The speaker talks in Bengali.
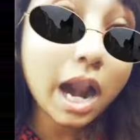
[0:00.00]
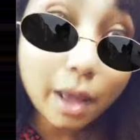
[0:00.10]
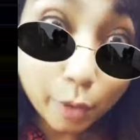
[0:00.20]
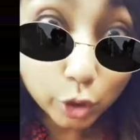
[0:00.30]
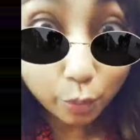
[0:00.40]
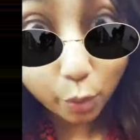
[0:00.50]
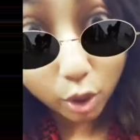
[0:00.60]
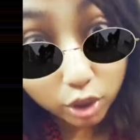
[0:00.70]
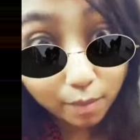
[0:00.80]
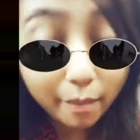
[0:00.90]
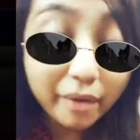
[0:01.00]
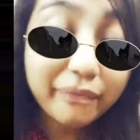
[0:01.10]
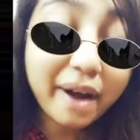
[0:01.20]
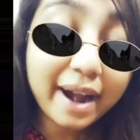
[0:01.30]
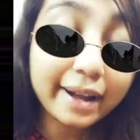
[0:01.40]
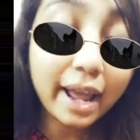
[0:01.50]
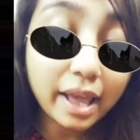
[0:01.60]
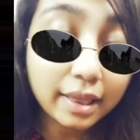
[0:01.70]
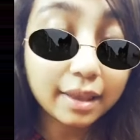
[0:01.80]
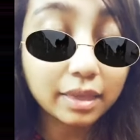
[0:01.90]
বছর পড়লে তো মামা ফাটায়
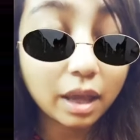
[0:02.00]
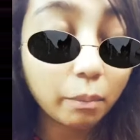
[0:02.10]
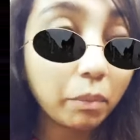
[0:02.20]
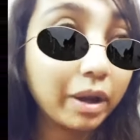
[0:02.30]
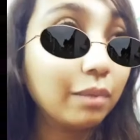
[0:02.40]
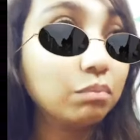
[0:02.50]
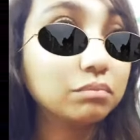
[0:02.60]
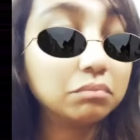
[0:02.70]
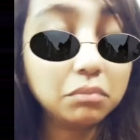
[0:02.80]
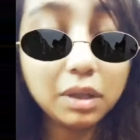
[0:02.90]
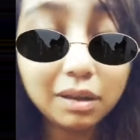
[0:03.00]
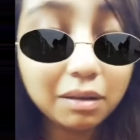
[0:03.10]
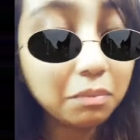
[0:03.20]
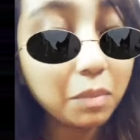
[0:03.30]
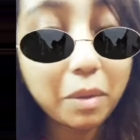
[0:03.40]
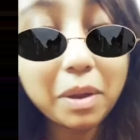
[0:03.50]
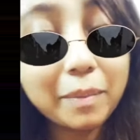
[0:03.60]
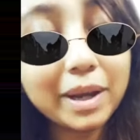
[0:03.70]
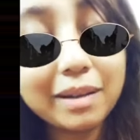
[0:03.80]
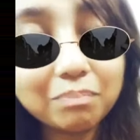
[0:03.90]
দিতাম মানে মামা
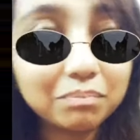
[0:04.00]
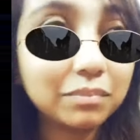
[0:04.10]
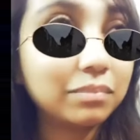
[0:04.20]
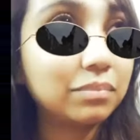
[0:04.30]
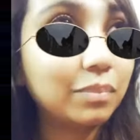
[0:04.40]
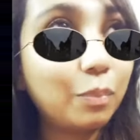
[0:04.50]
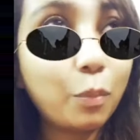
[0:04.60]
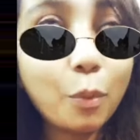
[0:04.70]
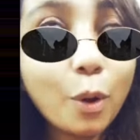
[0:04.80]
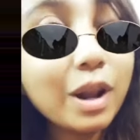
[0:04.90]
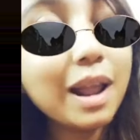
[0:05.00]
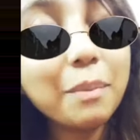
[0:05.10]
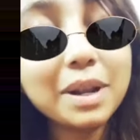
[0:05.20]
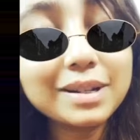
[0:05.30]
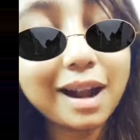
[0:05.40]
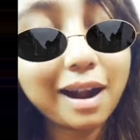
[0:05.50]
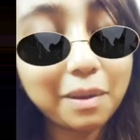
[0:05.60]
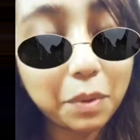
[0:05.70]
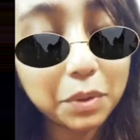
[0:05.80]
মানে পড়লাম না সারা বছর